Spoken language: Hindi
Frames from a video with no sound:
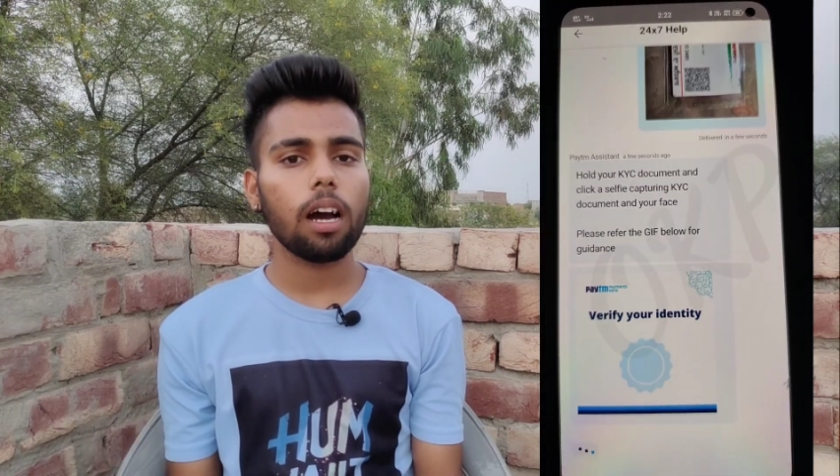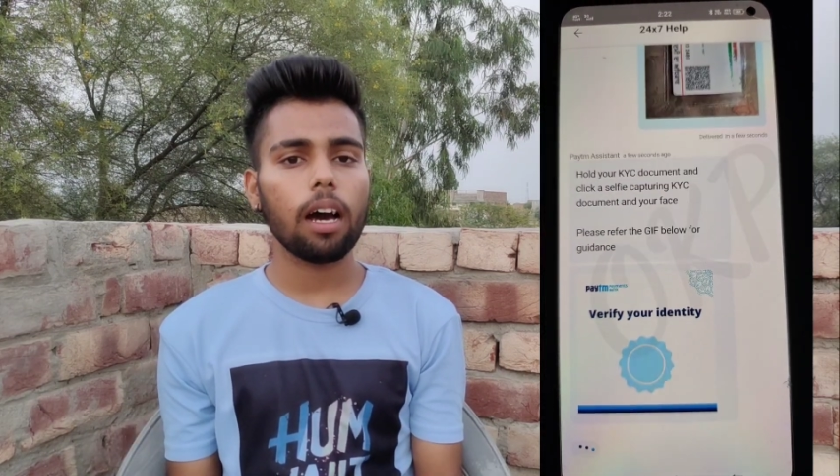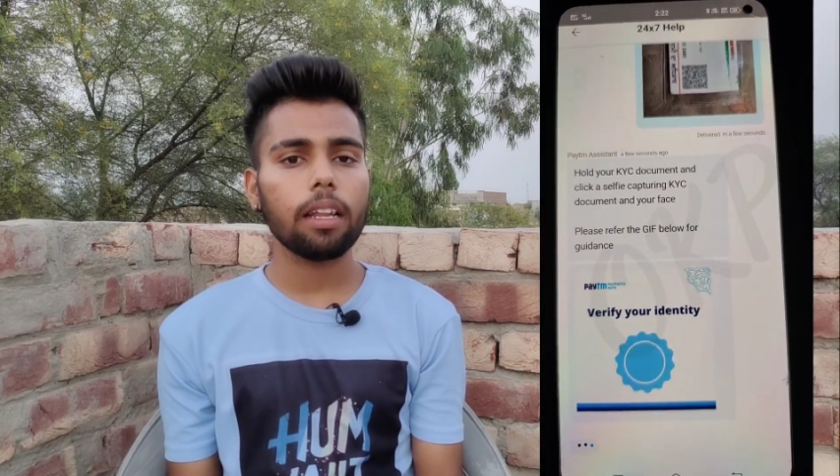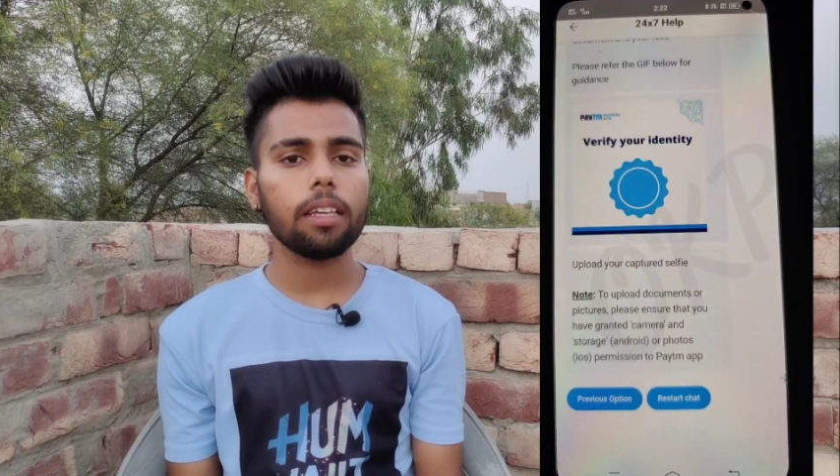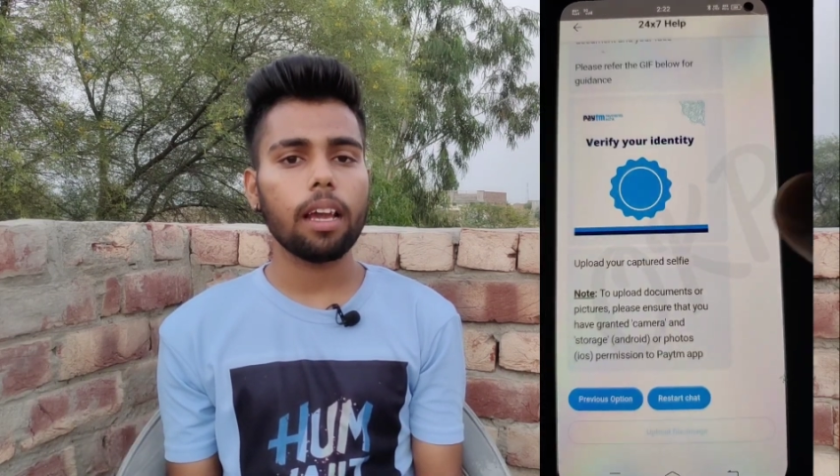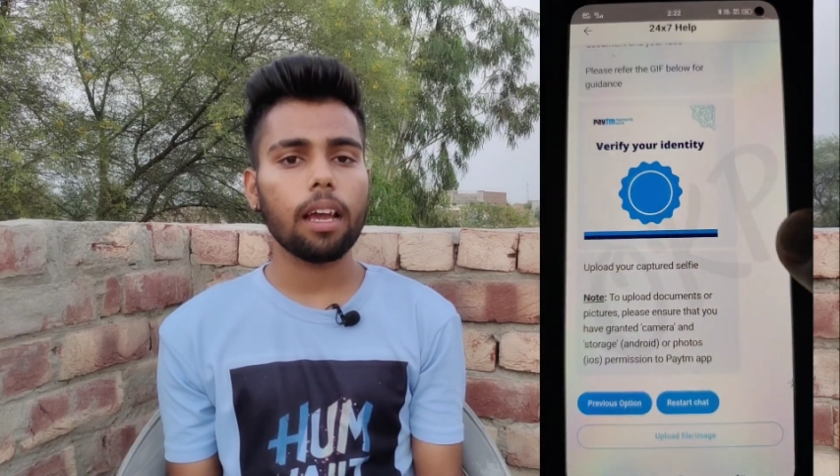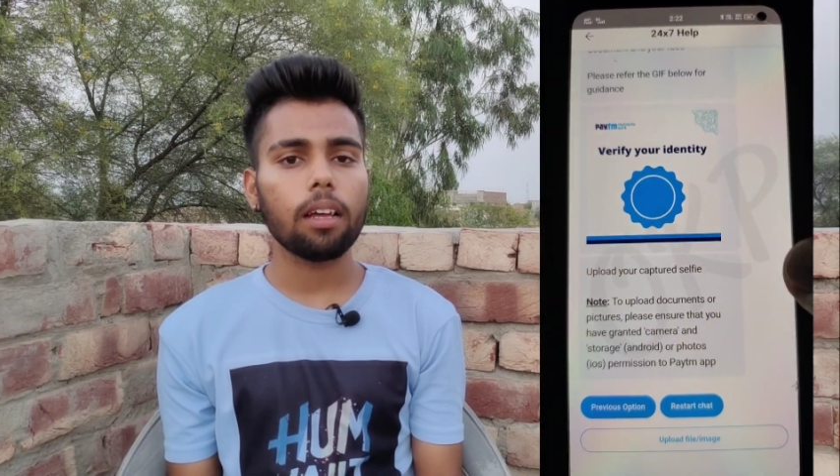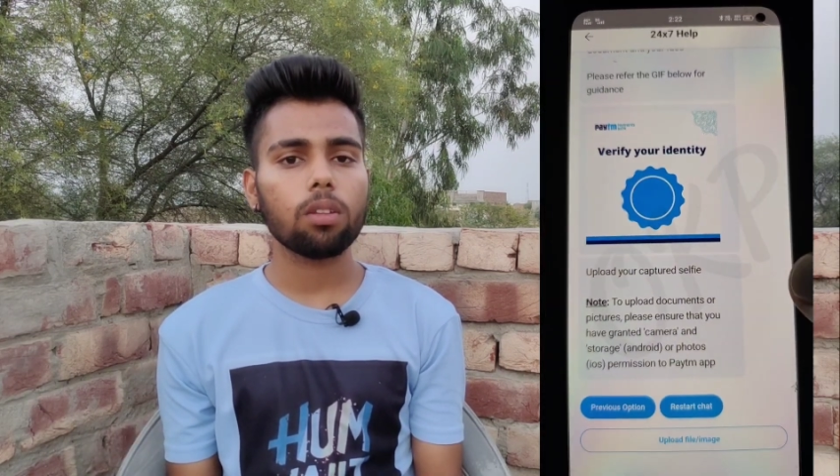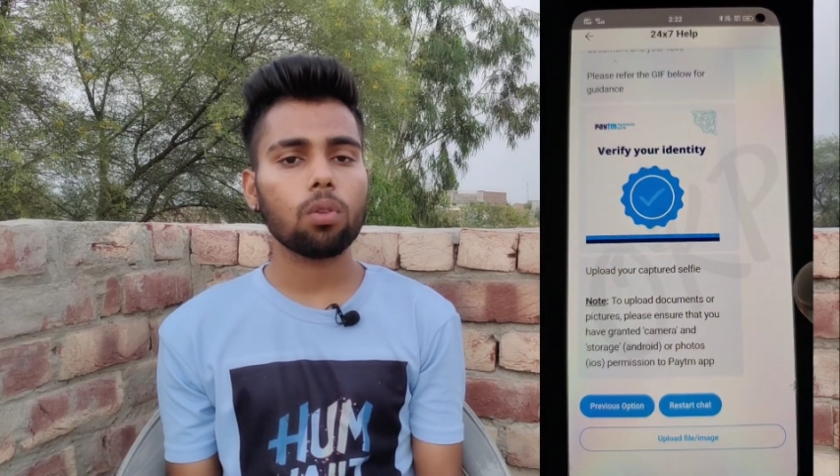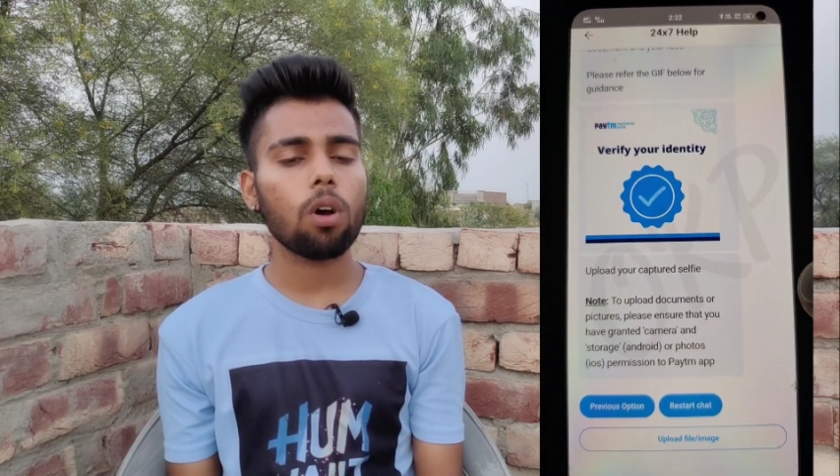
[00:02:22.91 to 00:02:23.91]
आ रही
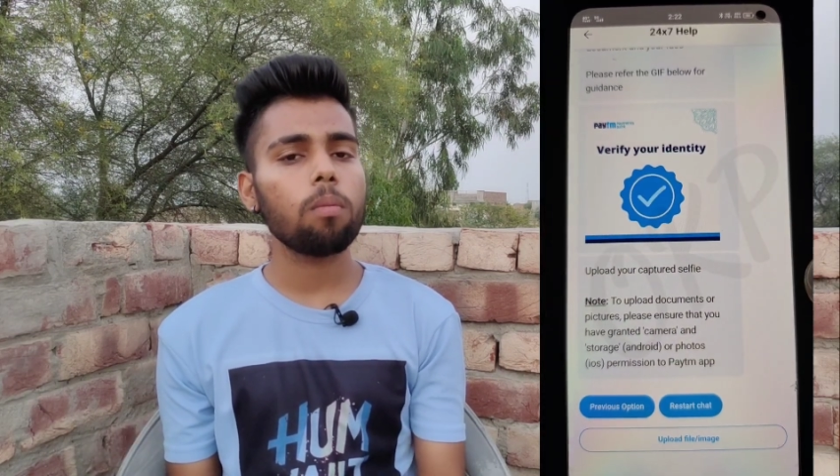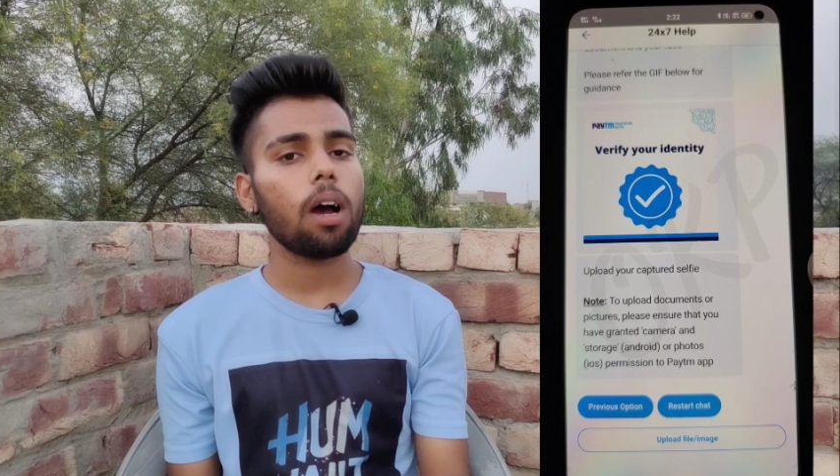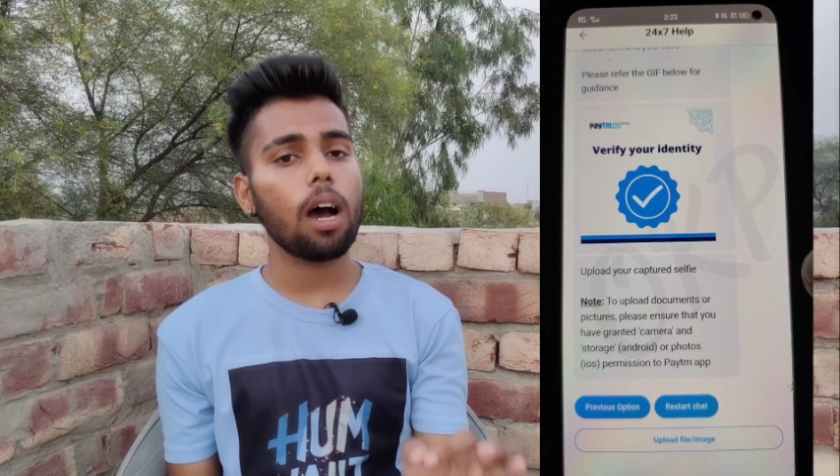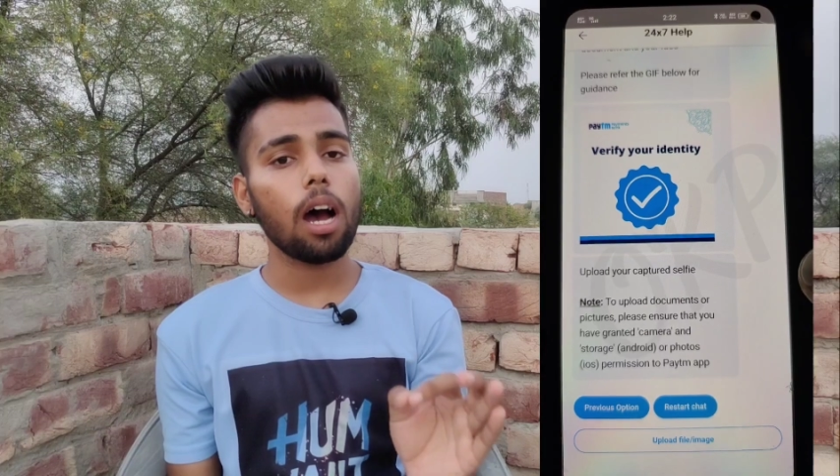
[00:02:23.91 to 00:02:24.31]
है तो अब